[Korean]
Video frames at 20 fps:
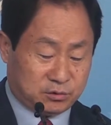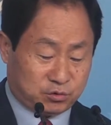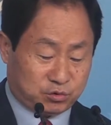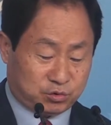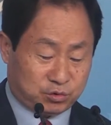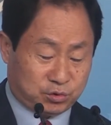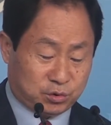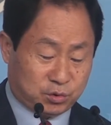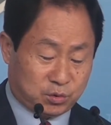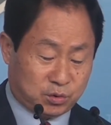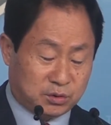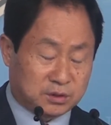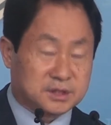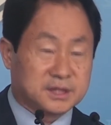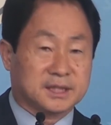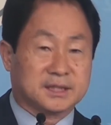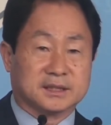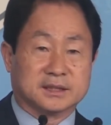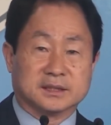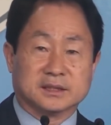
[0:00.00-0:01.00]
주요
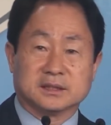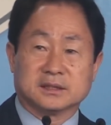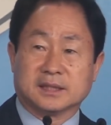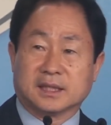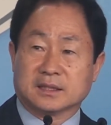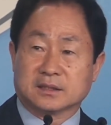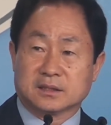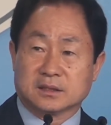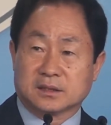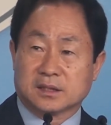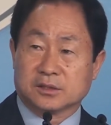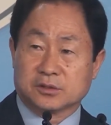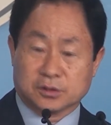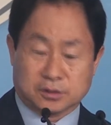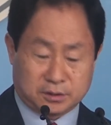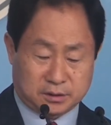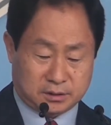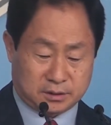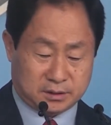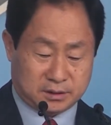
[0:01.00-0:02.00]
골자는 양승태
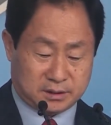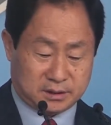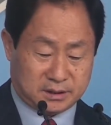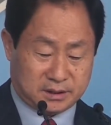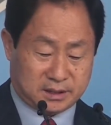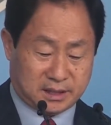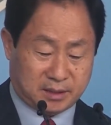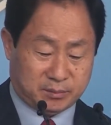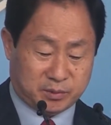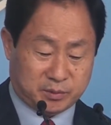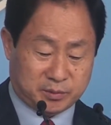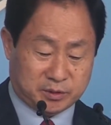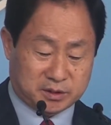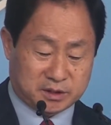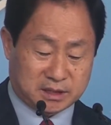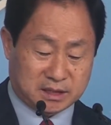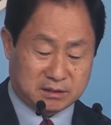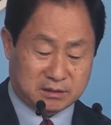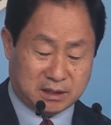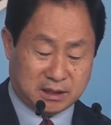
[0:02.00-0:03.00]
전
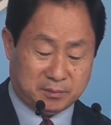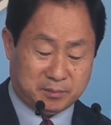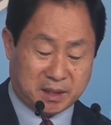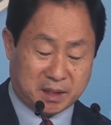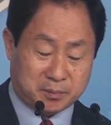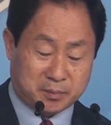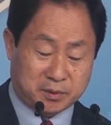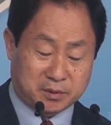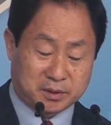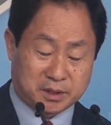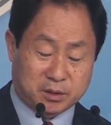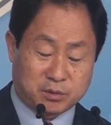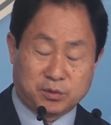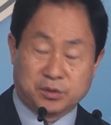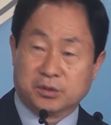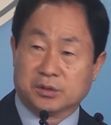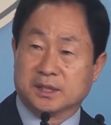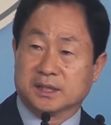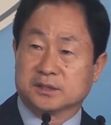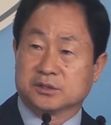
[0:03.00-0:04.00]
대법원장과 박병대
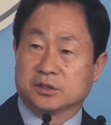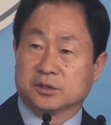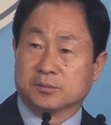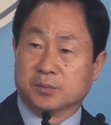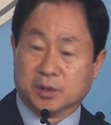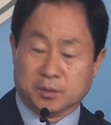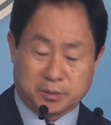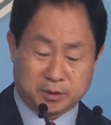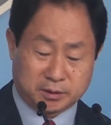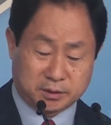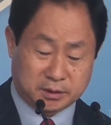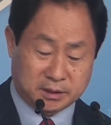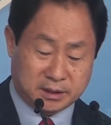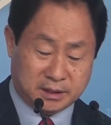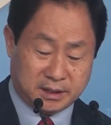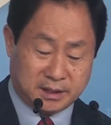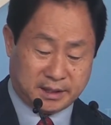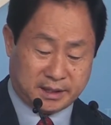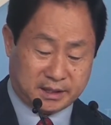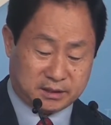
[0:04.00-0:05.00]
고용환 전 법원
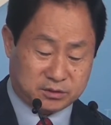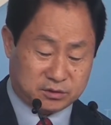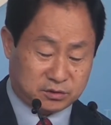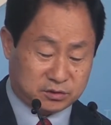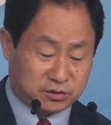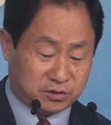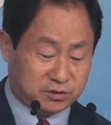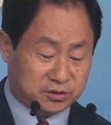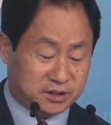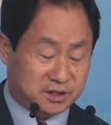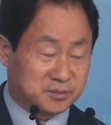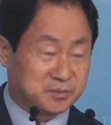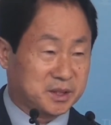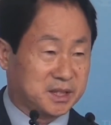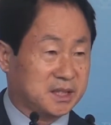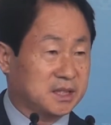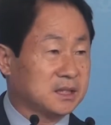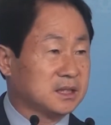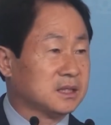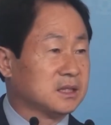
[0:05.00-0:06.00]
행정처장
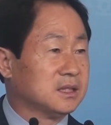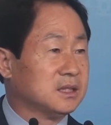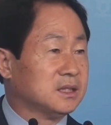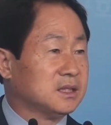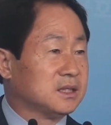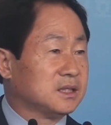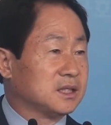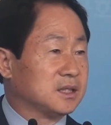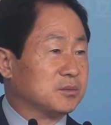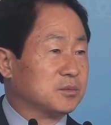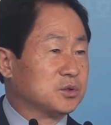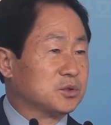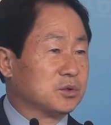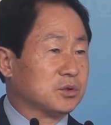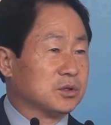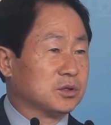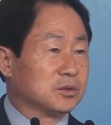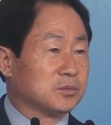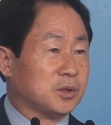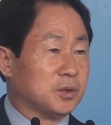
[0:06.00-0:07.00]
및
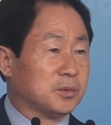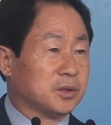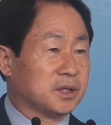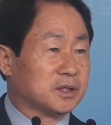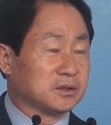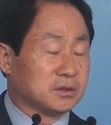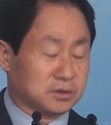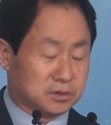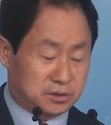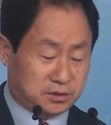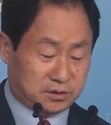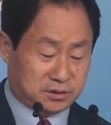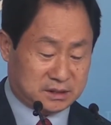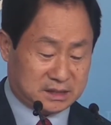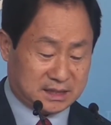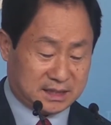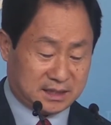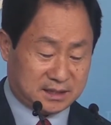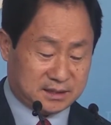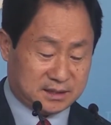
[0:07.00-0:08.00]
임종원 법원행정처
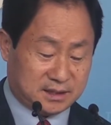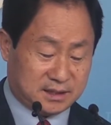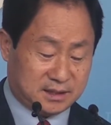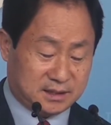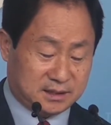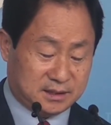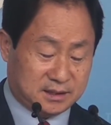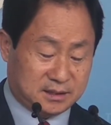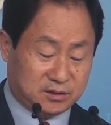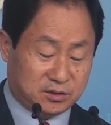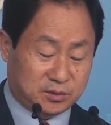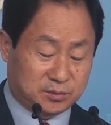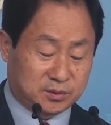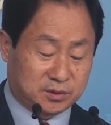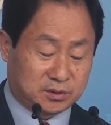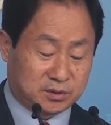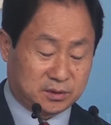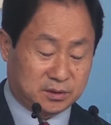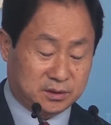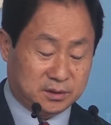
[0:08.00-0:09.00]

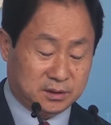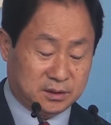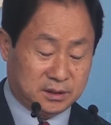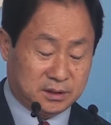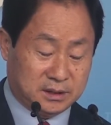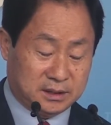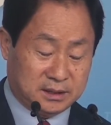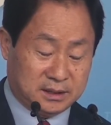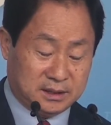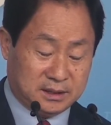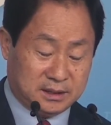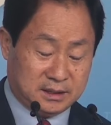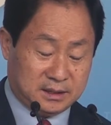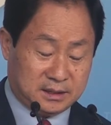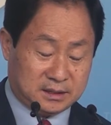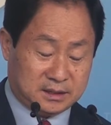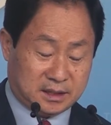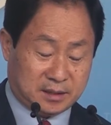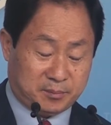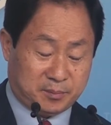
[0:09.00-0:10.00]
차장으로부터
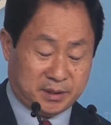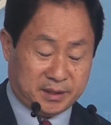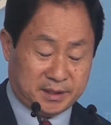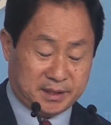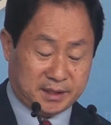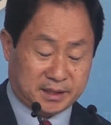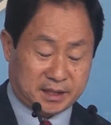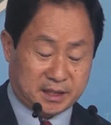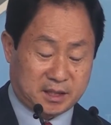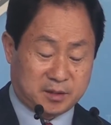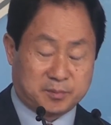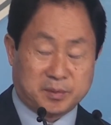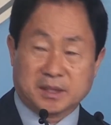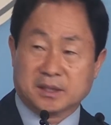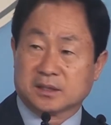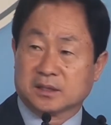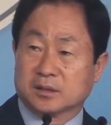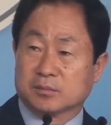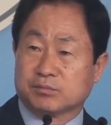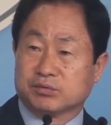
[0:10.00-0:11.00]
재판에
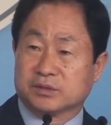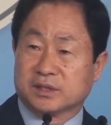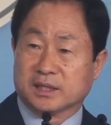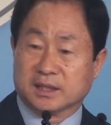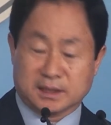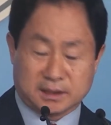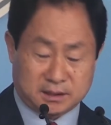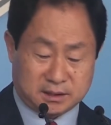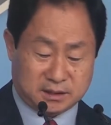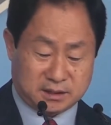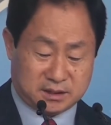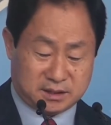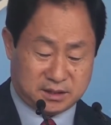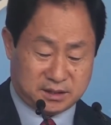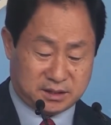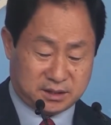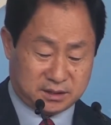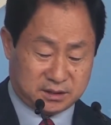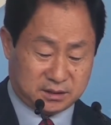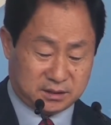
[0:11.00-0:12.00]
개입하는 등 부당한
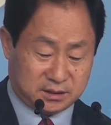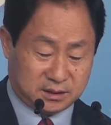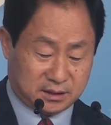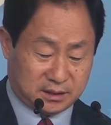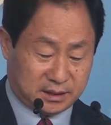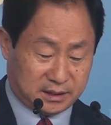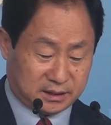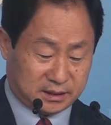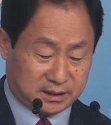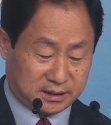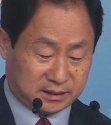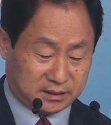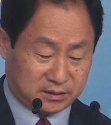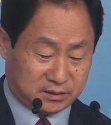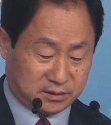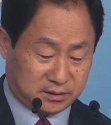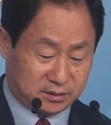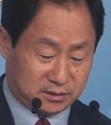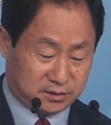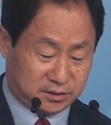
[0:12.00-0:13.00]
지시를
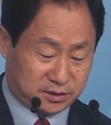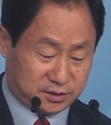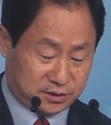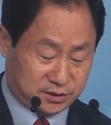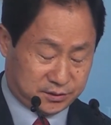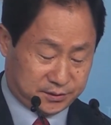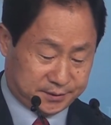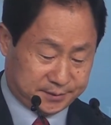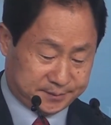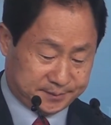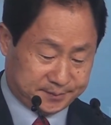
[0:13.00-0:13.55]
했다는 것이죠.